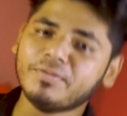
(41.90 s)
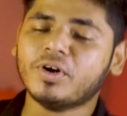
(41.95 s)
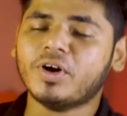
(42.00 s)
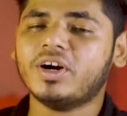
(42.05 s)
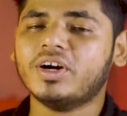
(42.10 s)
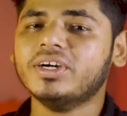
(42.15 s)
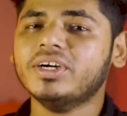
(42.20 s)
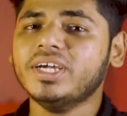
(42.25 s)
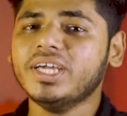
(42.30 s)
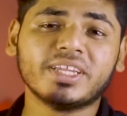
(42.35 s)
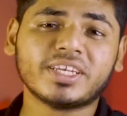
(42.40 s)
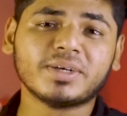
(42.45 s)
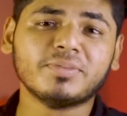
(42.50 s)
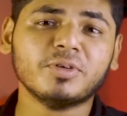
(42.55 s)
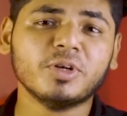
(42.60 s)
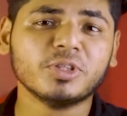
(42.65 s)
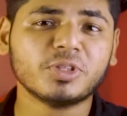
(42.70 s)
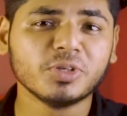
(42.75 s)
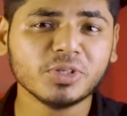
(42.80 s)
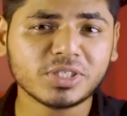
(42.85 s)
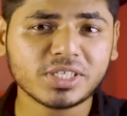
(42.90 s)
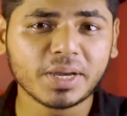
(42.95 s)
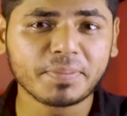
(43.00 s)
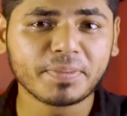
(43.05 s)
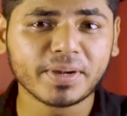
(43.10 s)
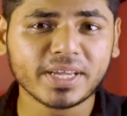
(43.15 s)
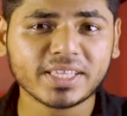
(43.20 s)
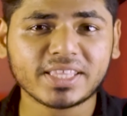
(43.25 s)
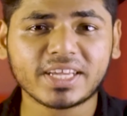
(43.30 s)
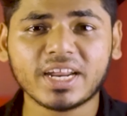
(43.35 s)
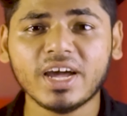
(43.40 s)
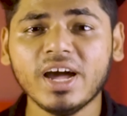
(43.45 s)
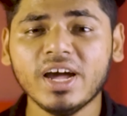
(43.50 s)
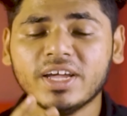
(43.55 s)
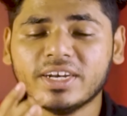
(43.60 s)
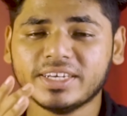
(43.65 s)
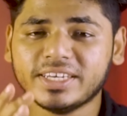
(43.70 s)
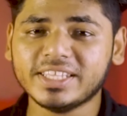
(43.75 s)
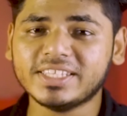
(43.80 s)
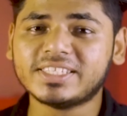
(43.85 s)
এবং এটা মূলত হচ্ছে আপনাকে তারা
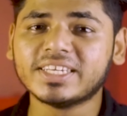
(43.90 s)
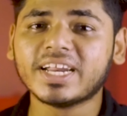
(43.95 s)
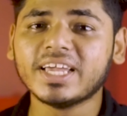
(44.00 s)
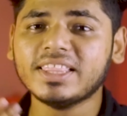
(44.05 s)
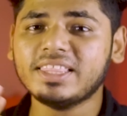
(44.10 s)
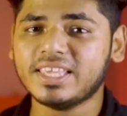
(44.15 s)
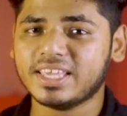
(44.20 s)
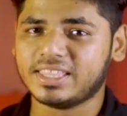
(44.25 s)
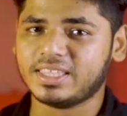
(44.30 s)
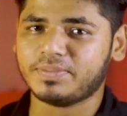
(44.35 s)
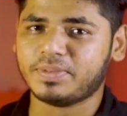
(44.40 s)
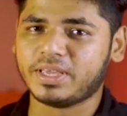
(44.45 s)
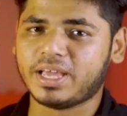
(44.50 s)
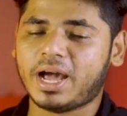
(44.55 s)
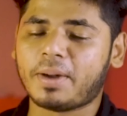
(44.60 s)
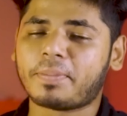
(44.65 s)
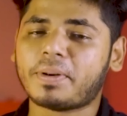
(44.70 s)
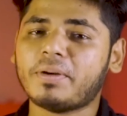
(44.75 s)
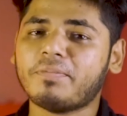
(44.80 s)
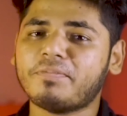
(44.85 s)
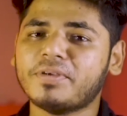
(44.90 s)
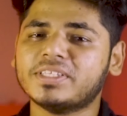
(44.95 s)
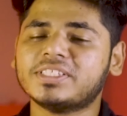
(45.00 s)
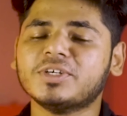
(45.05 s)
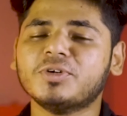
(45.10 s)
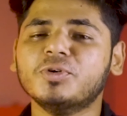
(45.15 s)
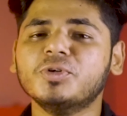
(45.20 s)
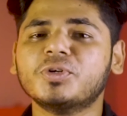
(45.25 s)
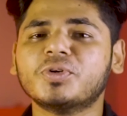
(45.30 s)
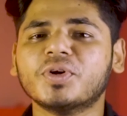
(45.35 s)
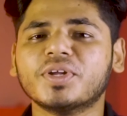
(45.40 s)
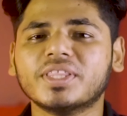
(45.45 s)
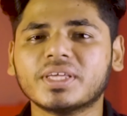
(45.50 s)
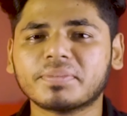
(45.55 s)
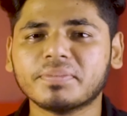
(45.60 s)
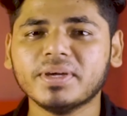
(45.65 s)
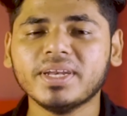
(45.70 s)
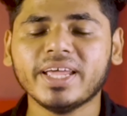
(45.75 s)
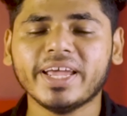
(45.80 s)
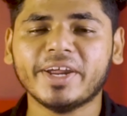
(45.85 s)
নিজেরাই দিয়ে দিবে আপনার পেজে হুট করে
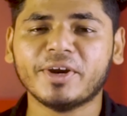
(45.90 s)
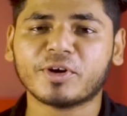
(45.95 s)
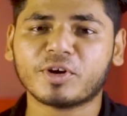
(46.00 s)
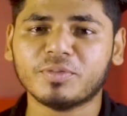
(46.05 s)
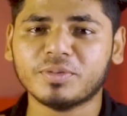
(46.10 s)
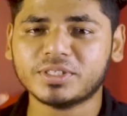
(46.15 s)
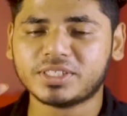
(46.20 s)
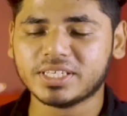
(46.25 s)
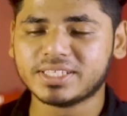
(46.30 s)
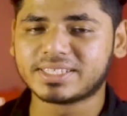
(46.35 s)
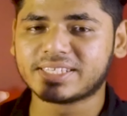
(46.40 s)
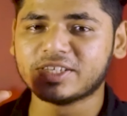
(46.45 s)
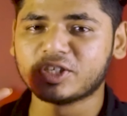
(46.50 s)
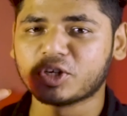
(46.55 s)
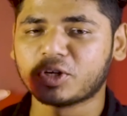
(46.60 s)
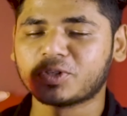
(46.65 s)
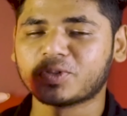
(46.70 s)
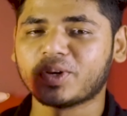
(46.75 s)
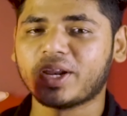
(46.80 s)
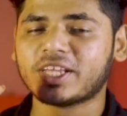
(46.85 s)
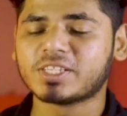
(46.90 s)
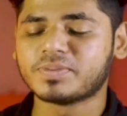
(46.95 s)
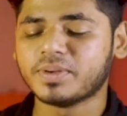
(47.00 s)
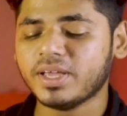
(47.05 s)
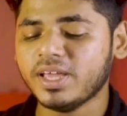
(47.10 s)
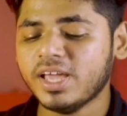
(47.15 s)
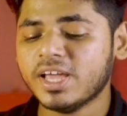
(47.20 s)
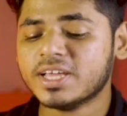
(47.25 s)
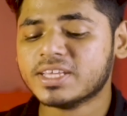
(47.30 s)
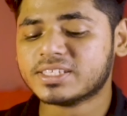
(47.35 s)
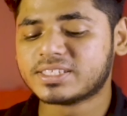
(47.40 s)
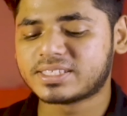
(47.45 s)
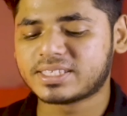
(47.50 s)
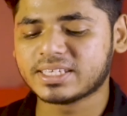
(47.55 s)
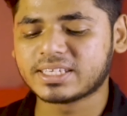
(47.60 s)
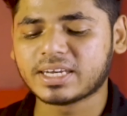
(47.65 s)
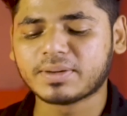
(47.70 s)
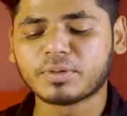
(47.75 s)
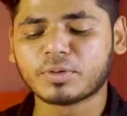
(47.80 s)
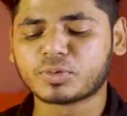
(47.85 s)
দেখবেন এরকম হচ্ছে স্ক্রিনশট চলে আসবে
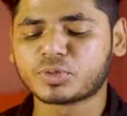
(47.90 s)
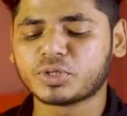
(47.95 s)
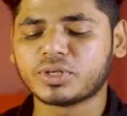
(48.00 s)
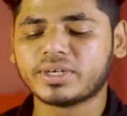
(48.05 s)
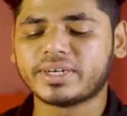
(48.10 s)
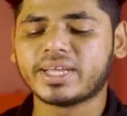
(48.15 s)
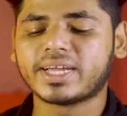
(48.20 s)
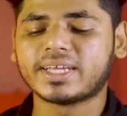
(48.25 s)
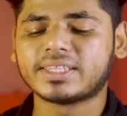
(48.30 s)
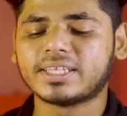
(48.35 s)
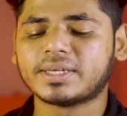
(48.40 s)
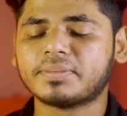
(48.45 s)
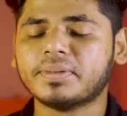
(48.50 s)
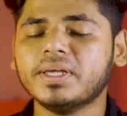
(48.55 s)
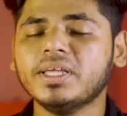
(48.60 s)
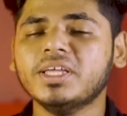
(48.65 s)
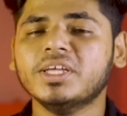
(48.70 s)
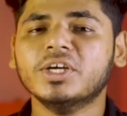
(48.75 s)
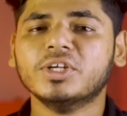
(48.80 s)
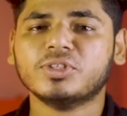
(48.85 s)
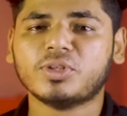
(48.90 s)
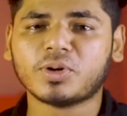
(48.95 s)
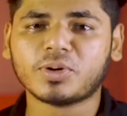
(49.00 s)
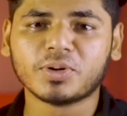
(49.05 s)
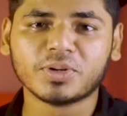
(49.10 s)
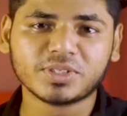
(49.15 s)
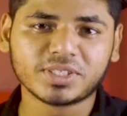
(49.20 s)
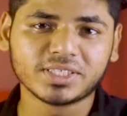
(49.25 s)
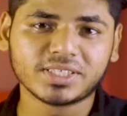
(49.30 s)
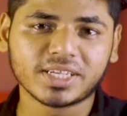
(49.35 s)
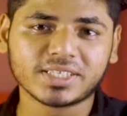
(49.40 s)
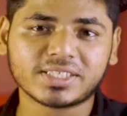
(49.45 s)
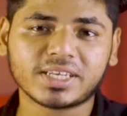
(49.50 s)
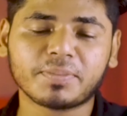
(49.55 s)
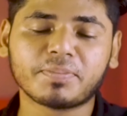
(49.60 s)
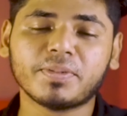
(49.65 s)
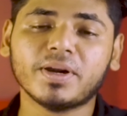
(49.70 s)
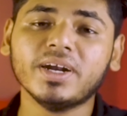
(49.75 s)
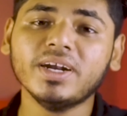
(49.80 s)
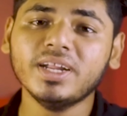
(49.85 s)
সেট আপ অপশন লেখা থাকবে তখন হচ্ছে
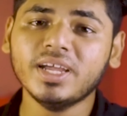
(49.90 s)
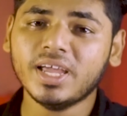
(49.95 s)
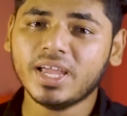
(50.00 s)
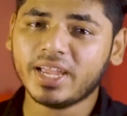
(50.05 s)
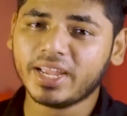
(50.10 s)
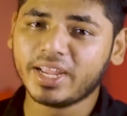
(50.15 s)
জাস্ট আপনার